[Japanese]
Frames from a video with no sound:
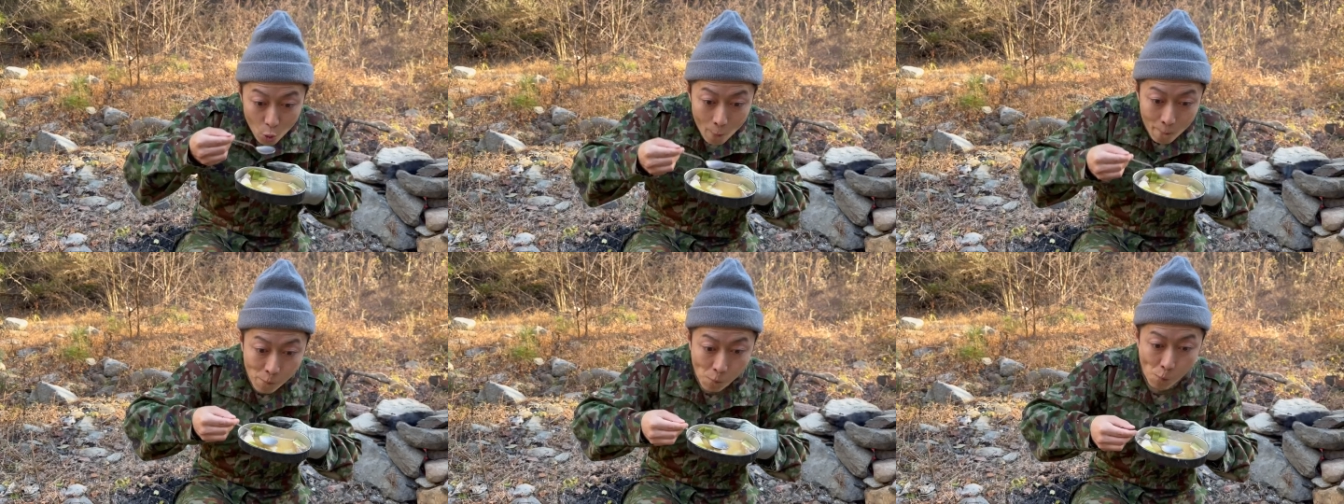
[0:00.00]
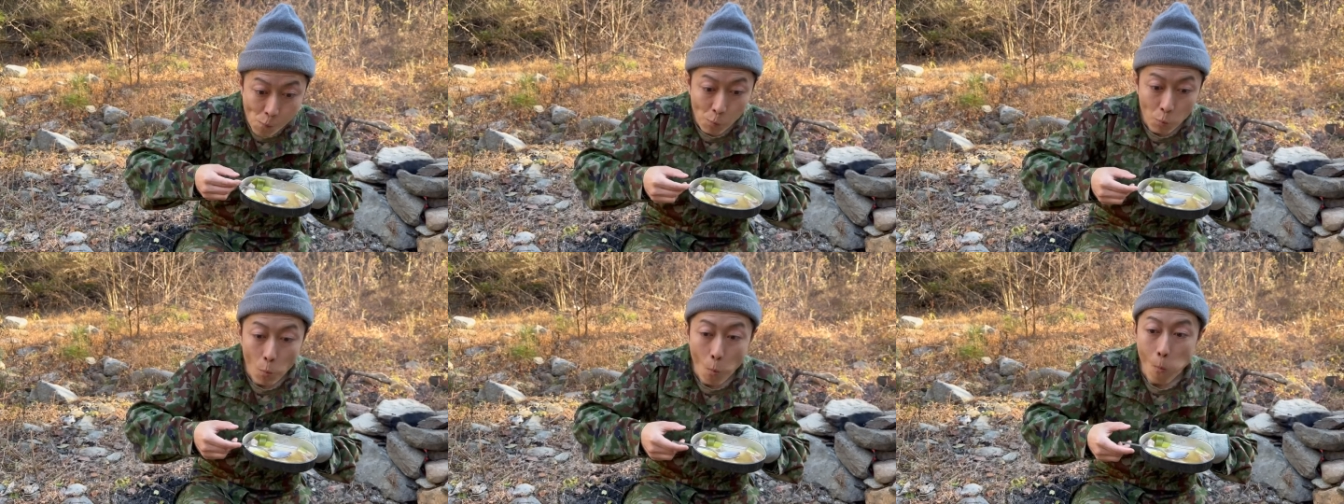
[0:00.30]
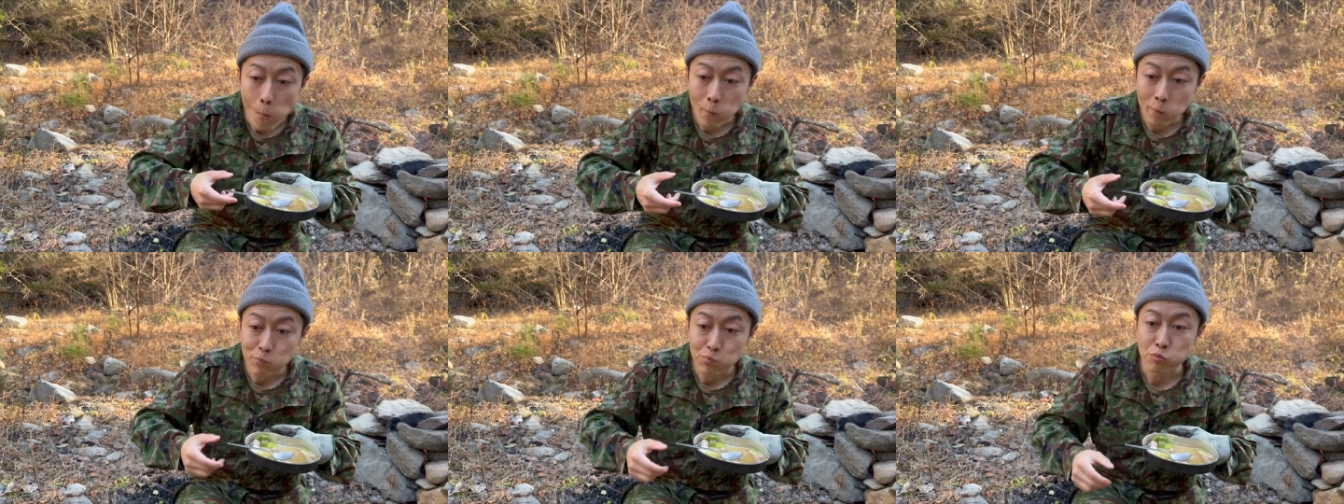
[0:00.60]
うん、
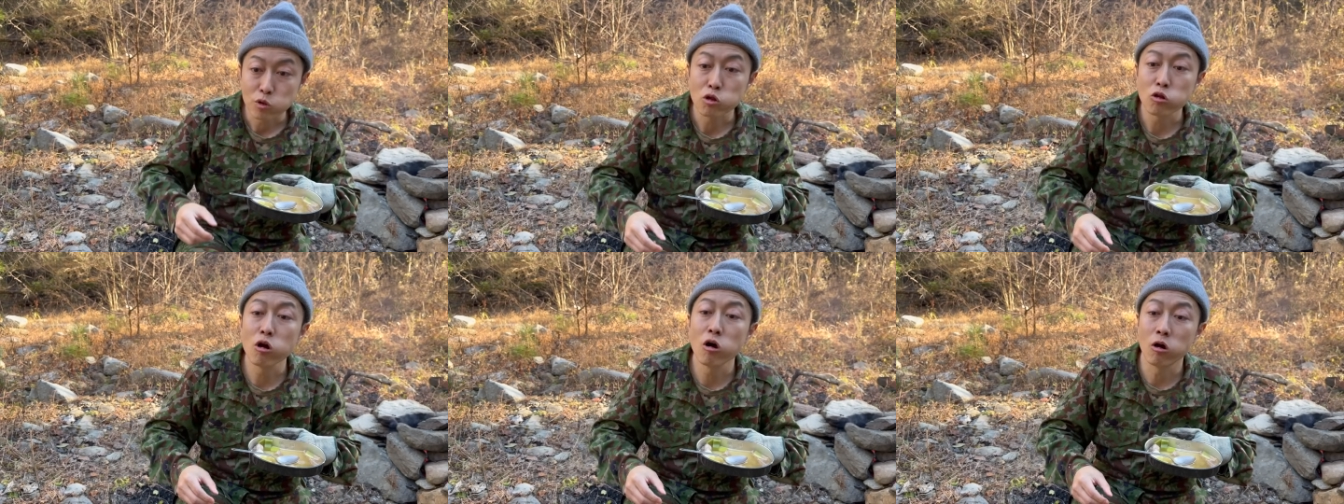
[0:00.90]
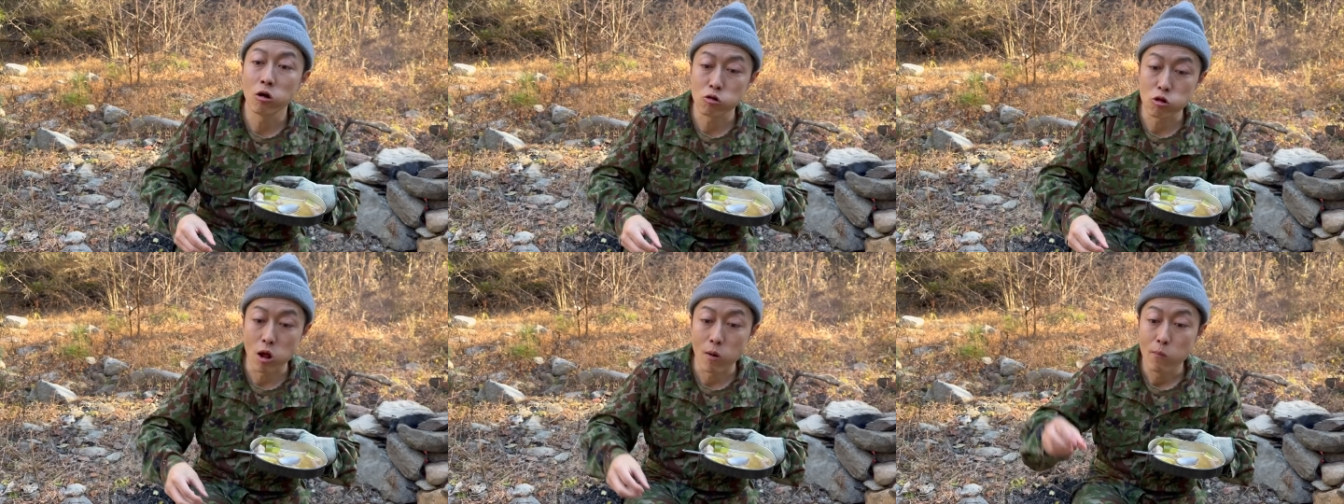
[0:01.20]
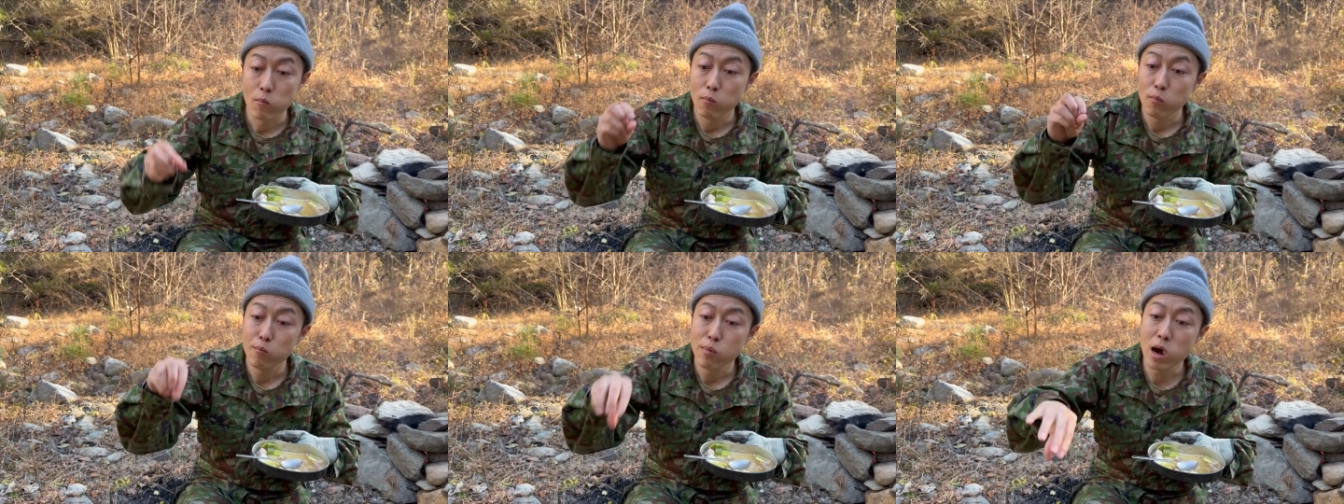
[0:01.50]
だからね、
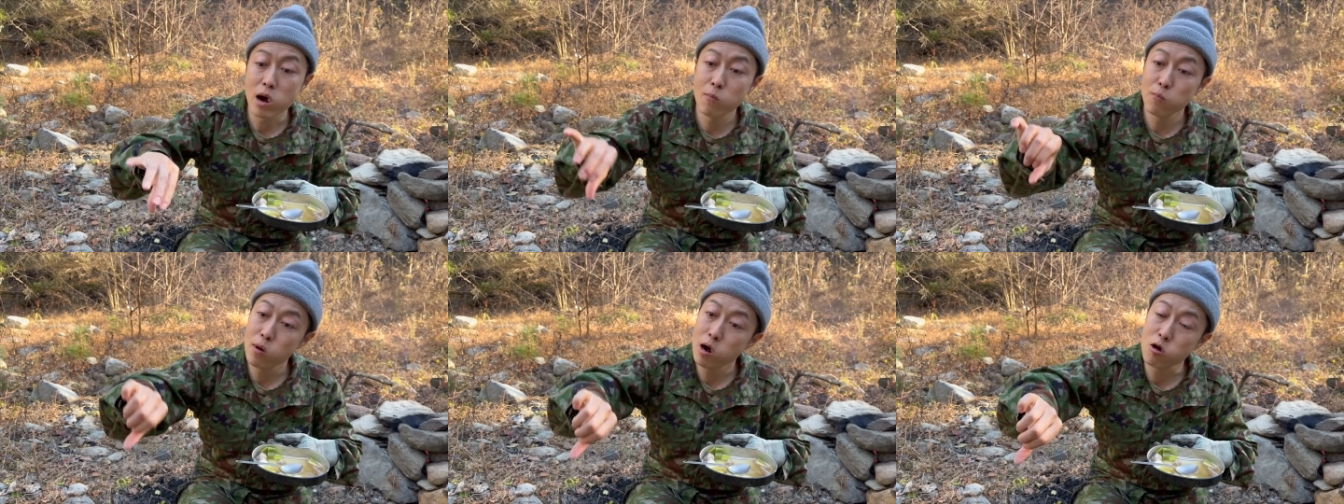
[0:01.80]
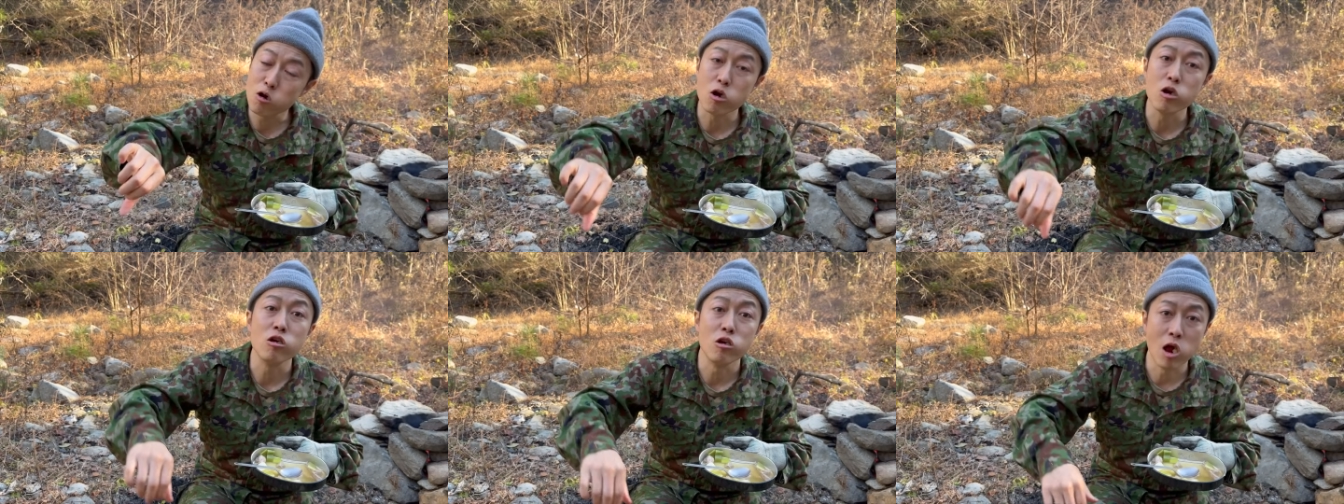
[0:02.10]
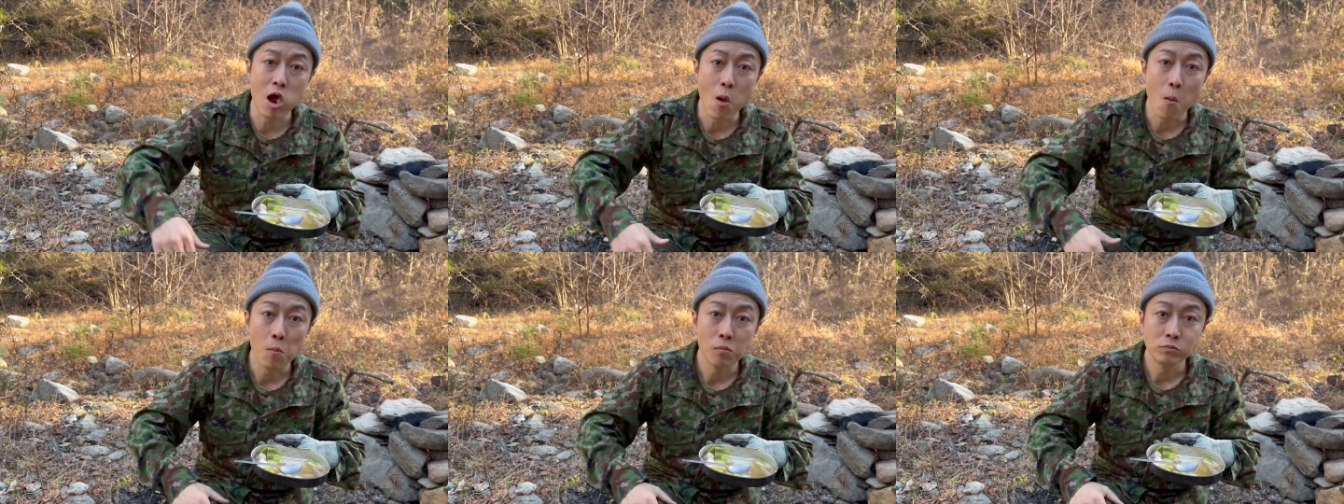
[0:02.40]
パンパンでいいね。